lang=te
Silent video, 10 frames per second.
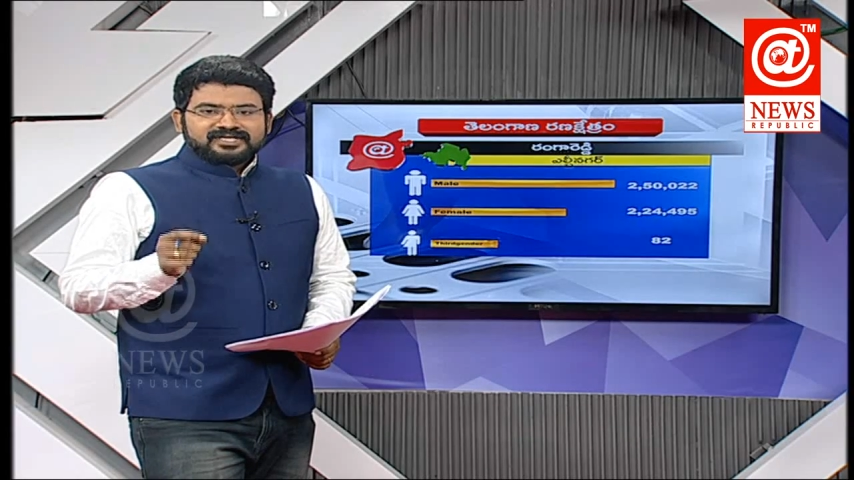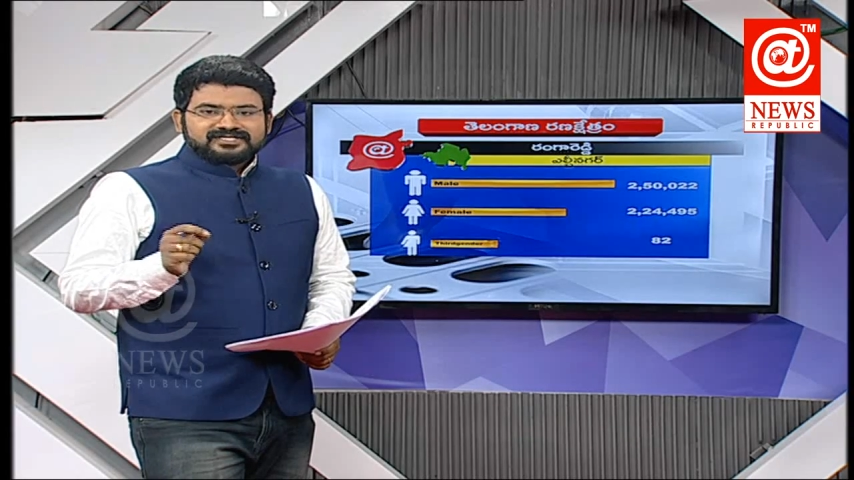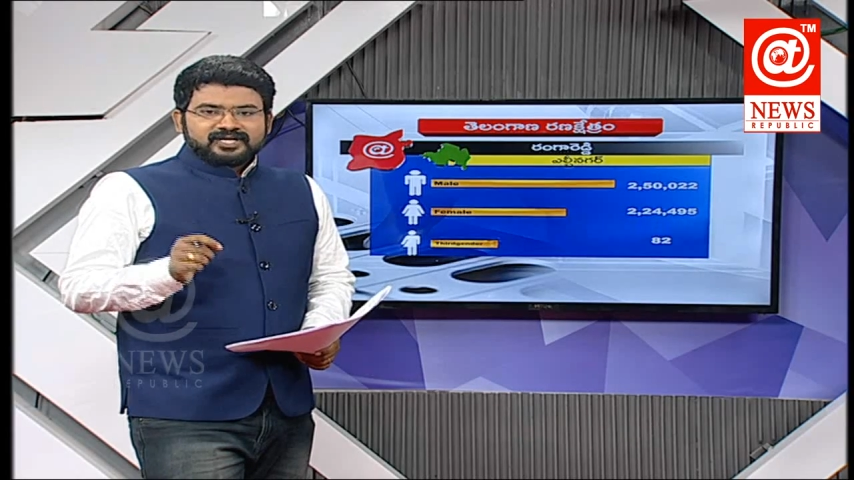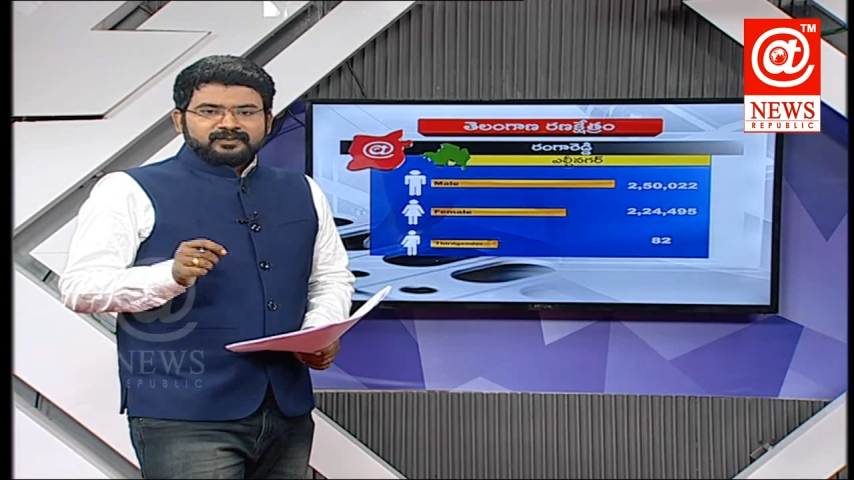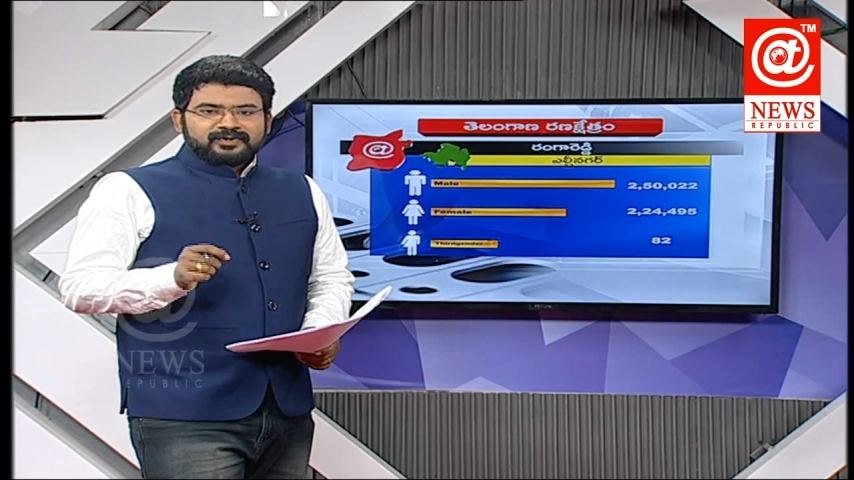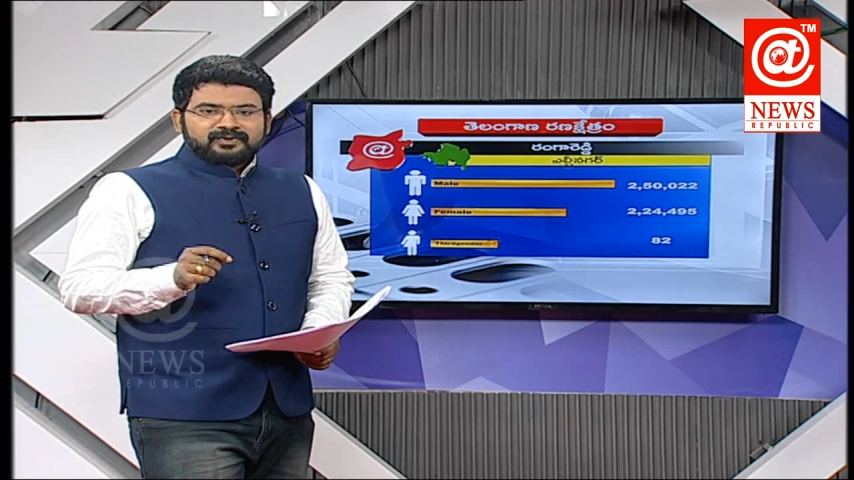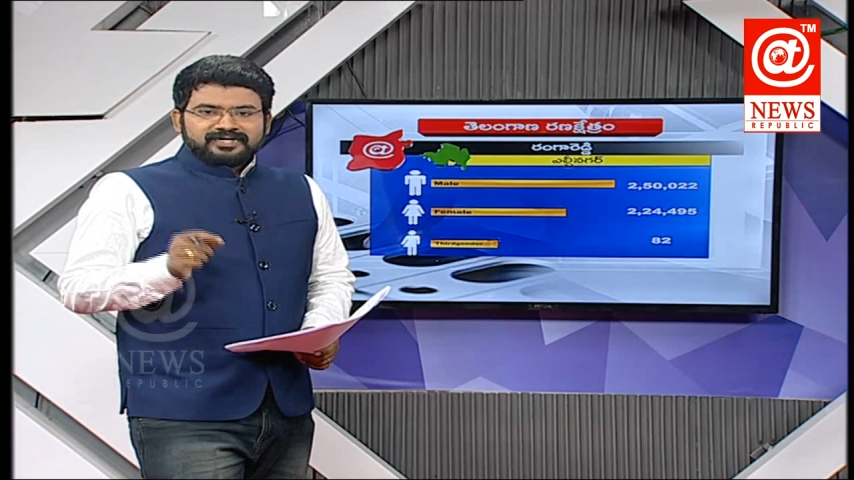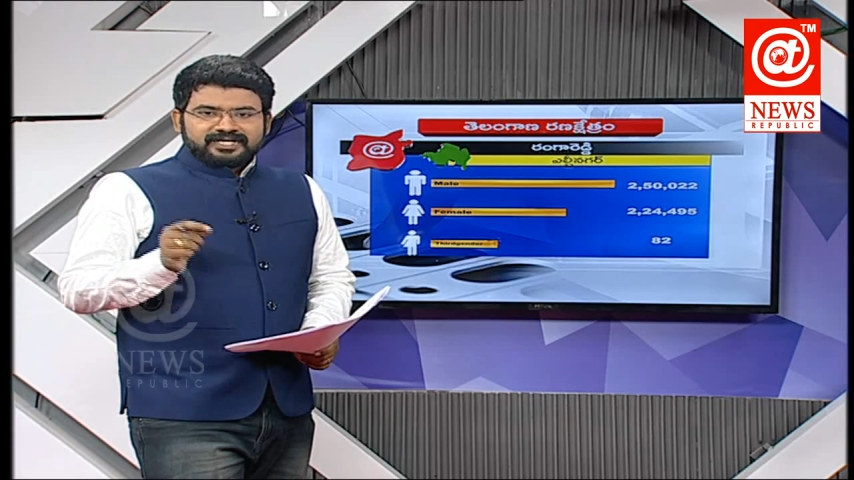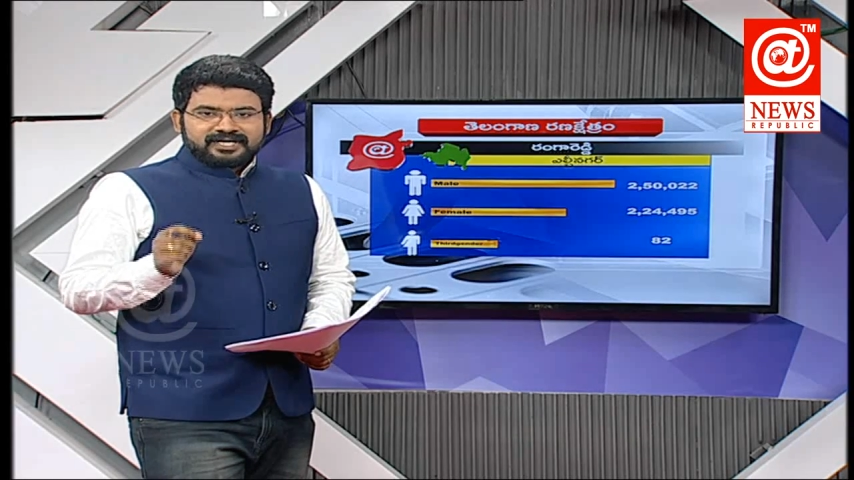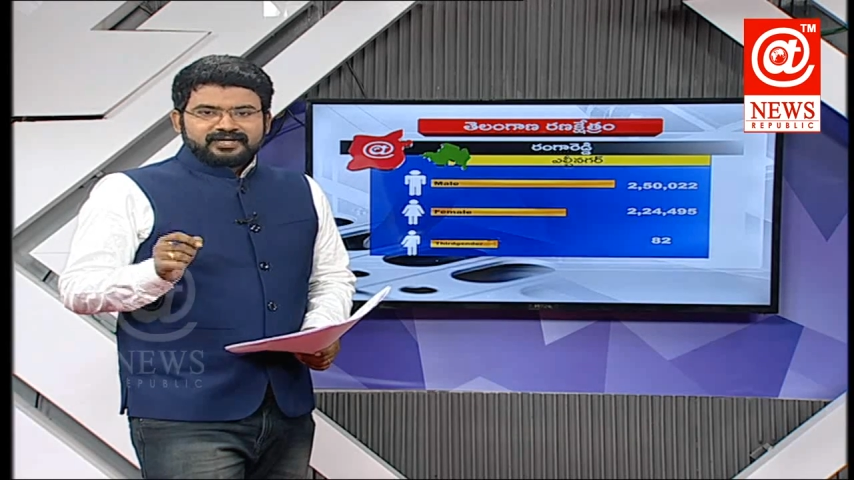
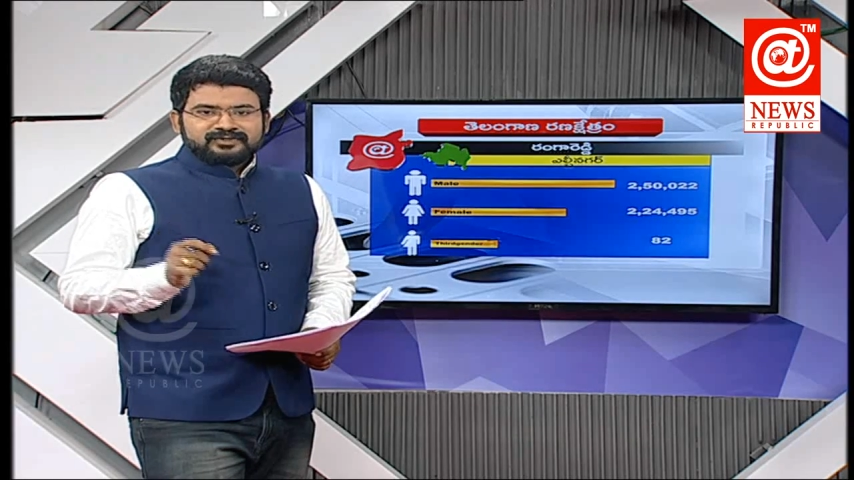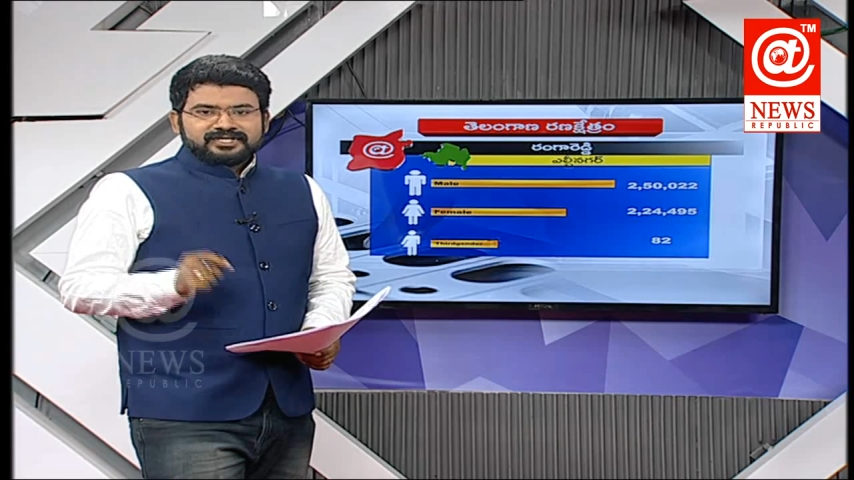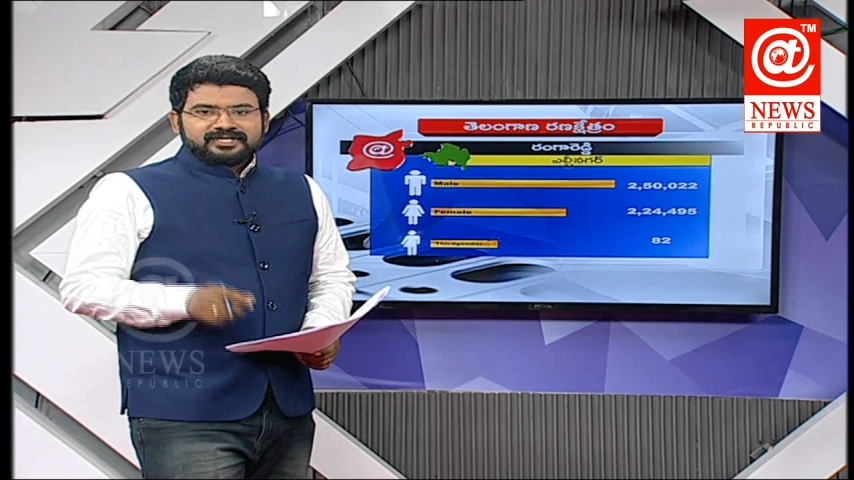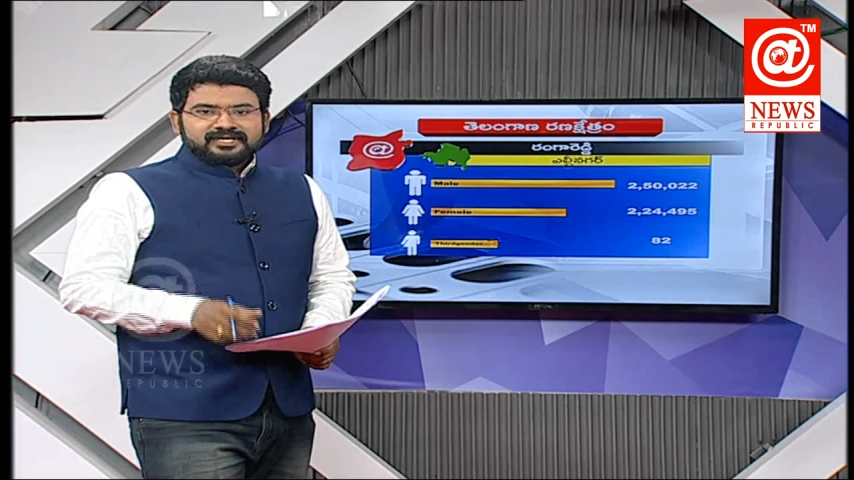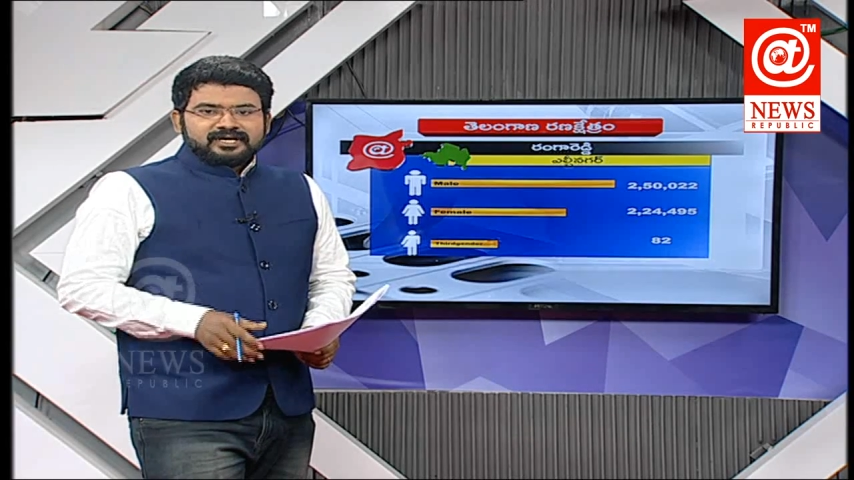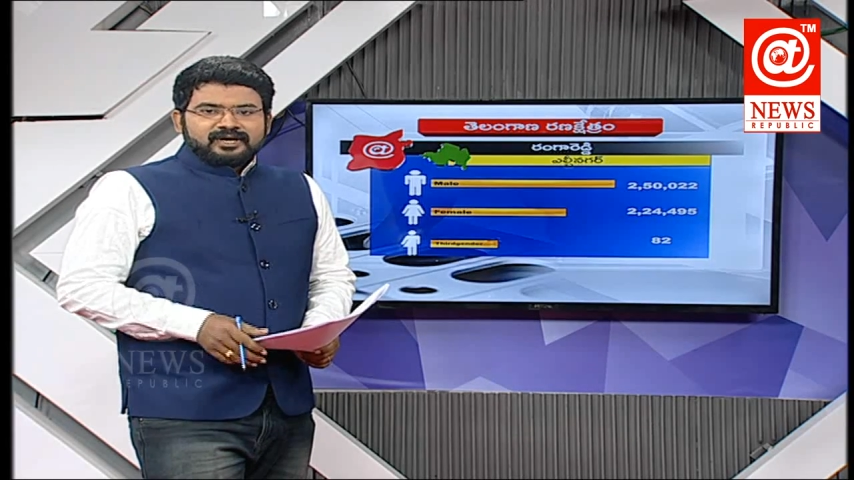వనస్థలిపురం ఇక్కడే ఉంది